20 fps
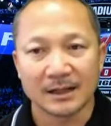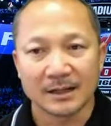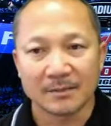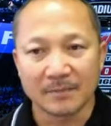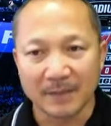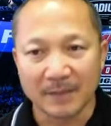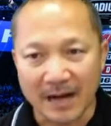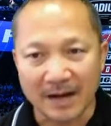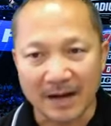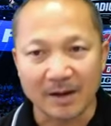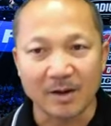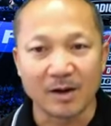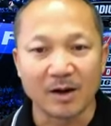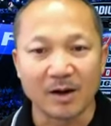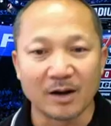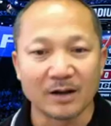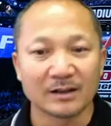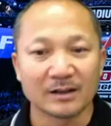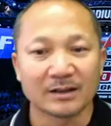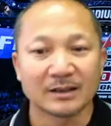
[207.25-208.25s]
ไม่ได้ของ
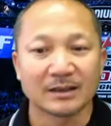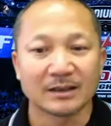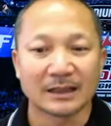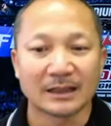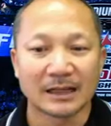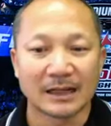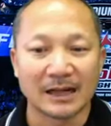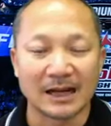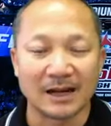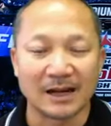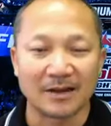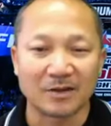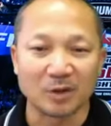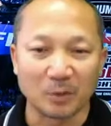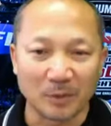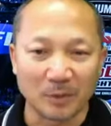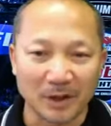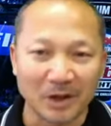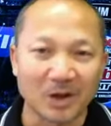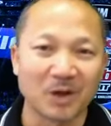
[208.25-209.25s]
ส่ง
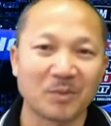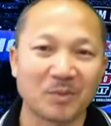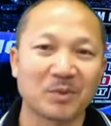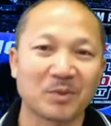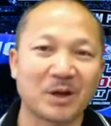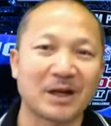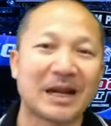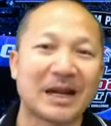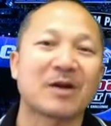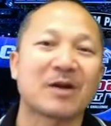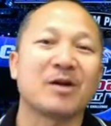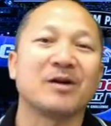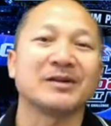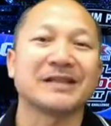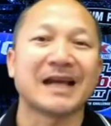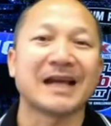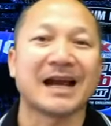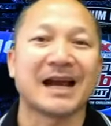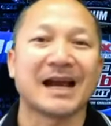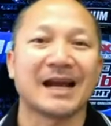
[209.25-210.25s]
ไม่ครบก็ได้ของ
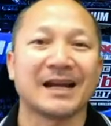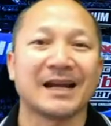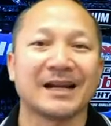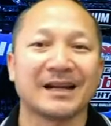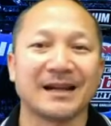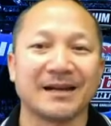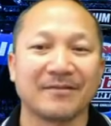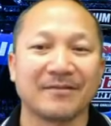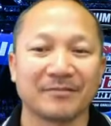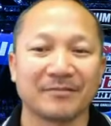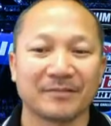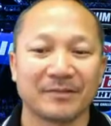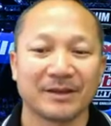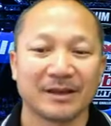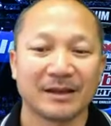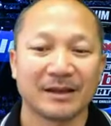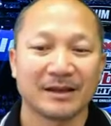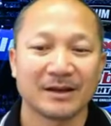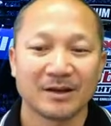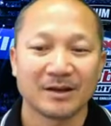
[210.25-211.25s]
ช้านะครับ
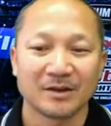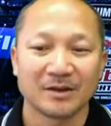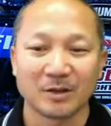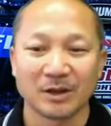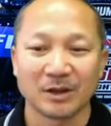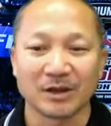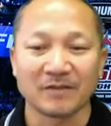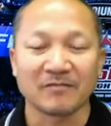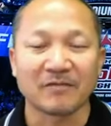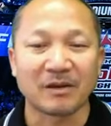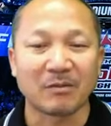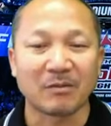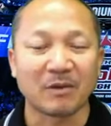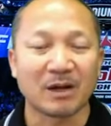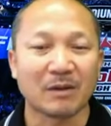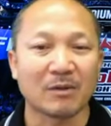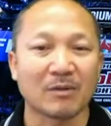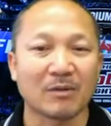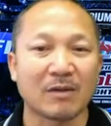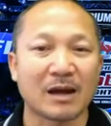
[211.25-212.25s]
ส่วนแฟนมวย
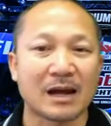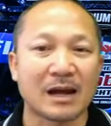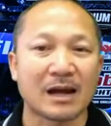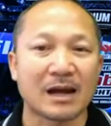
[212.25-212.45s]
ที่บอกว่า